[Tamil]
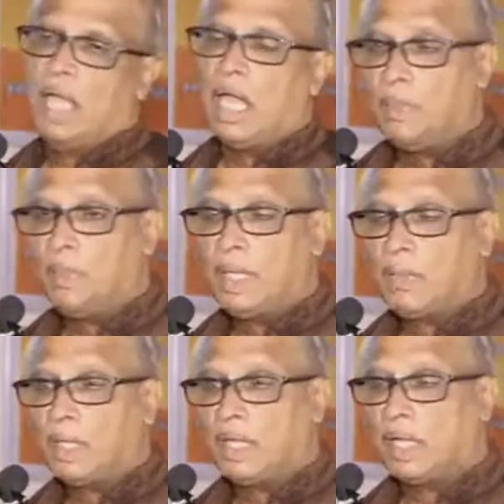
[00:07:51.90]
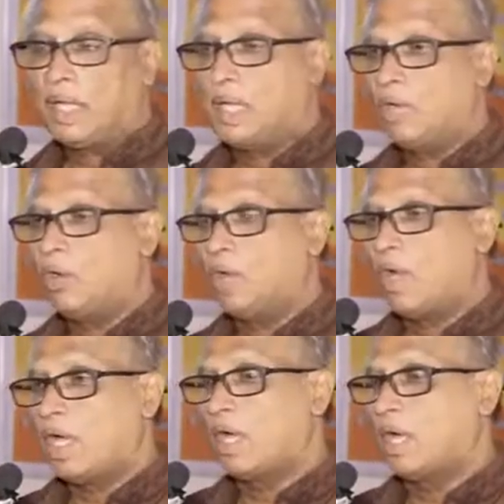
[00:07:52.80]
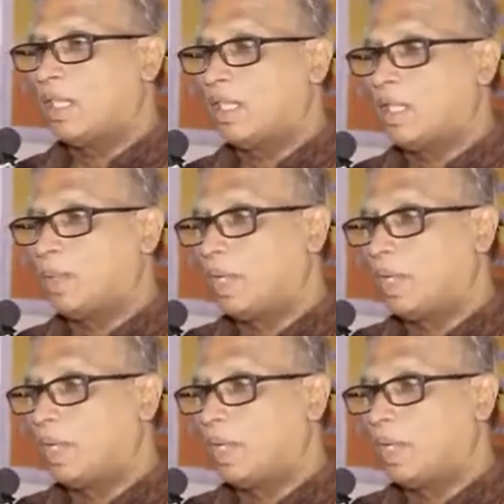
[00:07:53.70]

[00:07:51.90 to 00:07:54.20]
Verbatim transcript: அனுப்பியிருப்பதாக ஒரு வார காலத்துக்கு